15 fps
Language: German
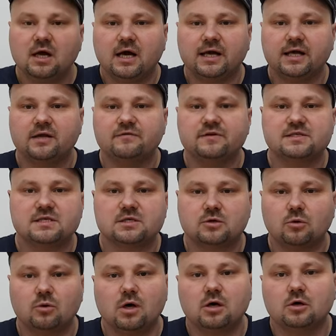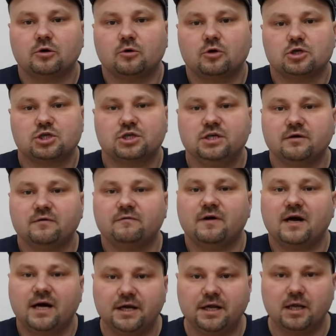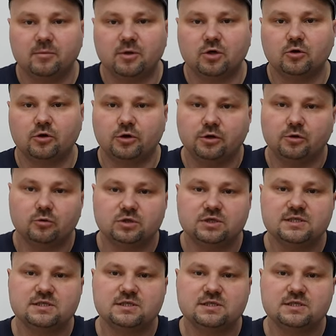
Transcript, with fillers: ein gewisses Gluckergeräusch hier wahrnehmen können und